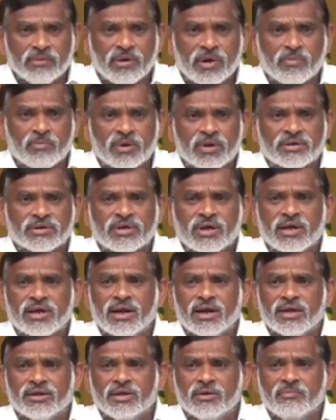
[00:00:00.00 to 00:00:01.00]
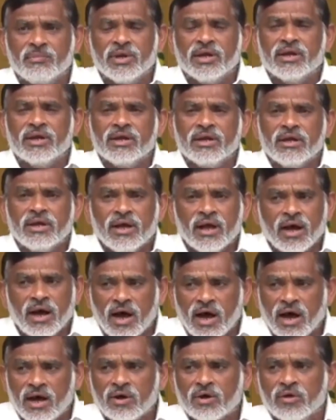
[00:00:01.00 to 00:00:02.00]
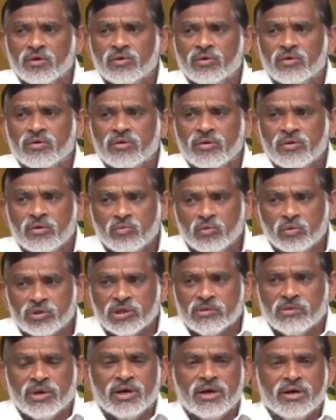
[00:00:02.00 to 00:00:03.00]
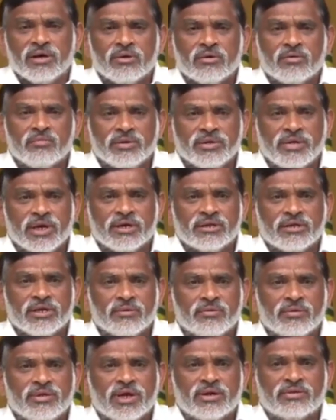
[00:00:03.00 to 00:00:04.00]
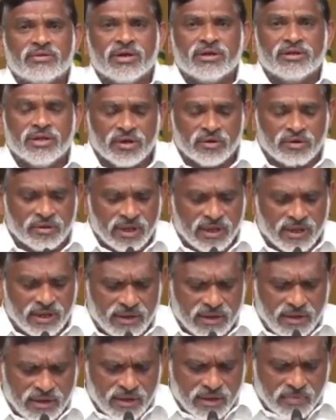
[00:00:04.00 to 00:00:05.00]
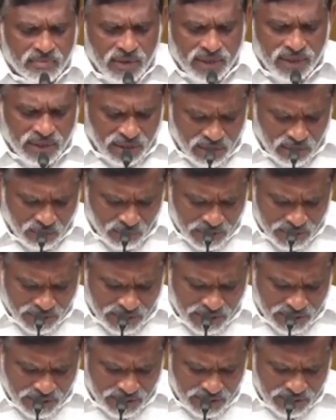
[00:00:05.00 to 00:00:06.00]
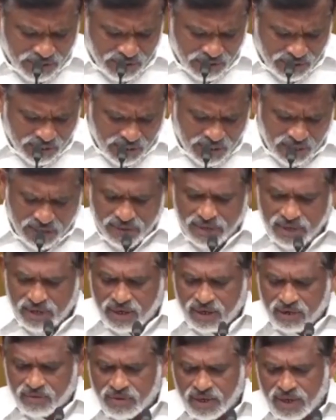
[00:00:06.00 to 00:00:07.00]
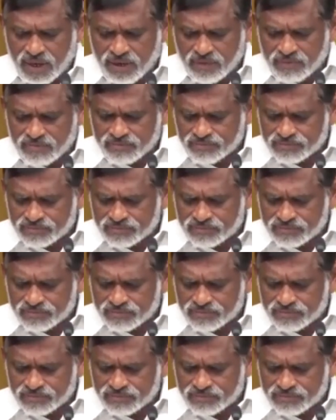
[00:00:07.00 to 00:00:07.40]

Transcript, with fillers: ప్రతిభా పురస్కారాలు అని చెప్పి ఆ రోజు ఉత్తమ విద్యార్థిని విద్యార్థులందరికీ కూడా పథకాలు ఇవ్వడం జరిగింది అంతేకాకుండా